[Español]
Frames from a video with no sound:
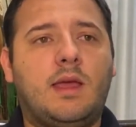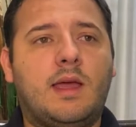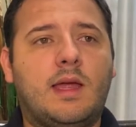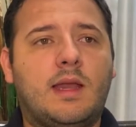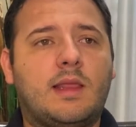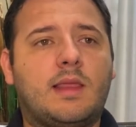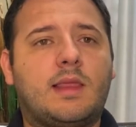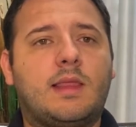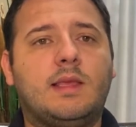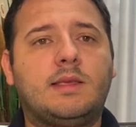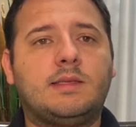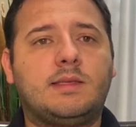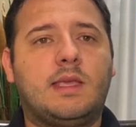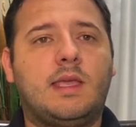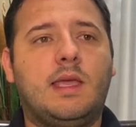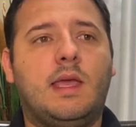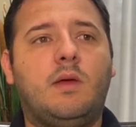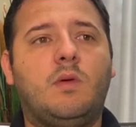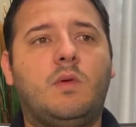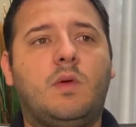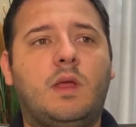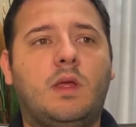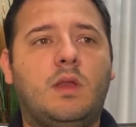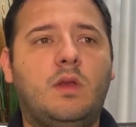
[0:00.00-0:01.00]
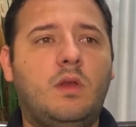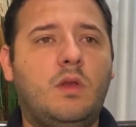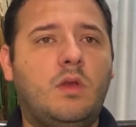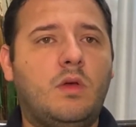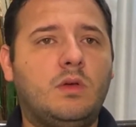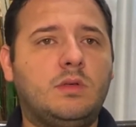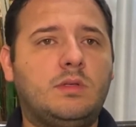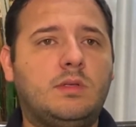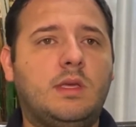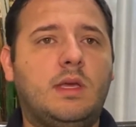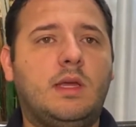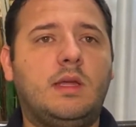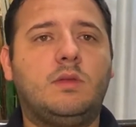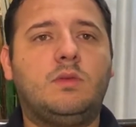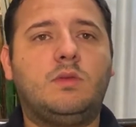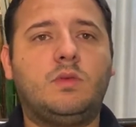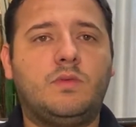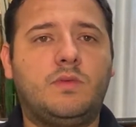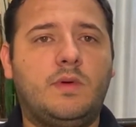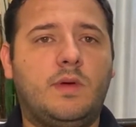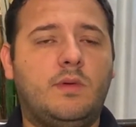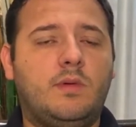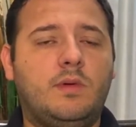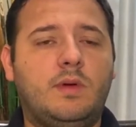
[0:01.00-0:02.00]
cartas que aunque no sean
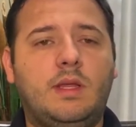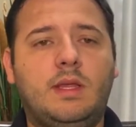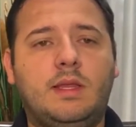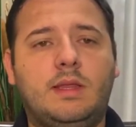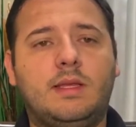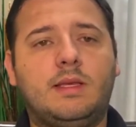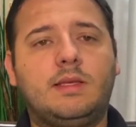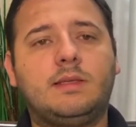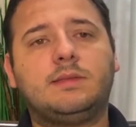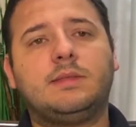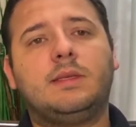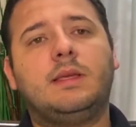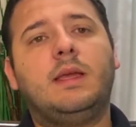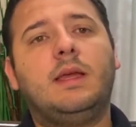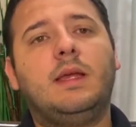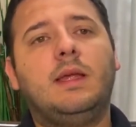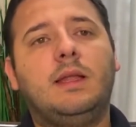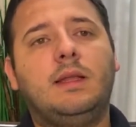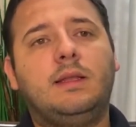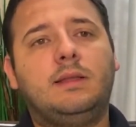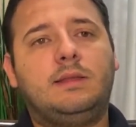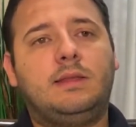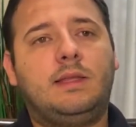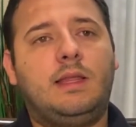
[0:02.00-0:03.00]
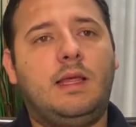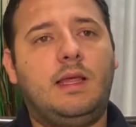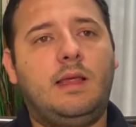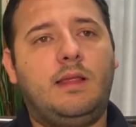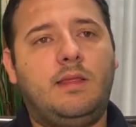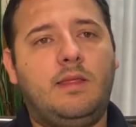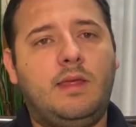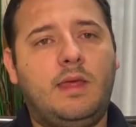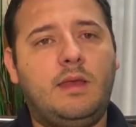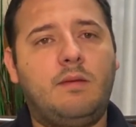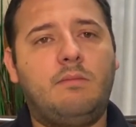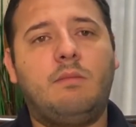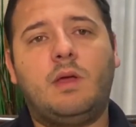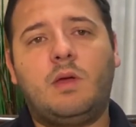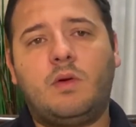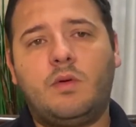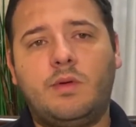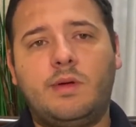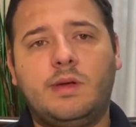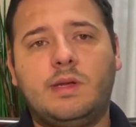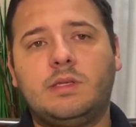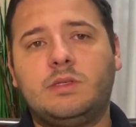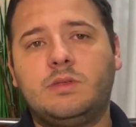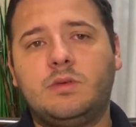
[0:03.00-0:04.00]
tus favoritas, te den
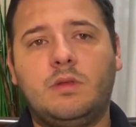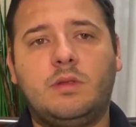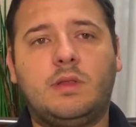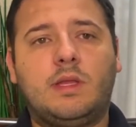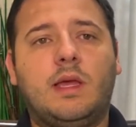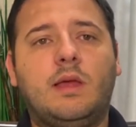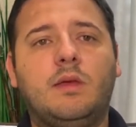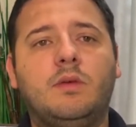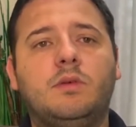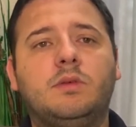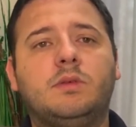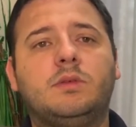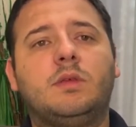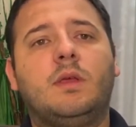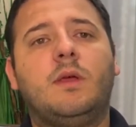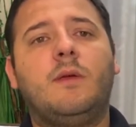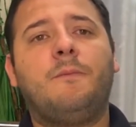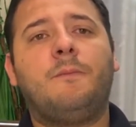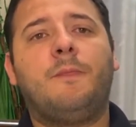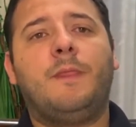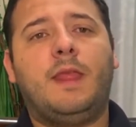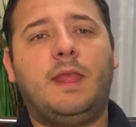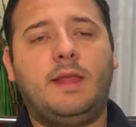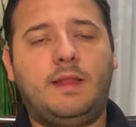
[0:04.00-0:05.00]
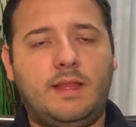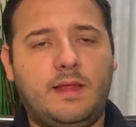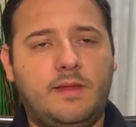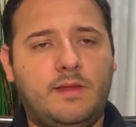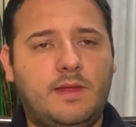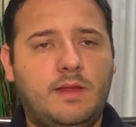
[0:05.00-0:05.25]
mejores resultados, y te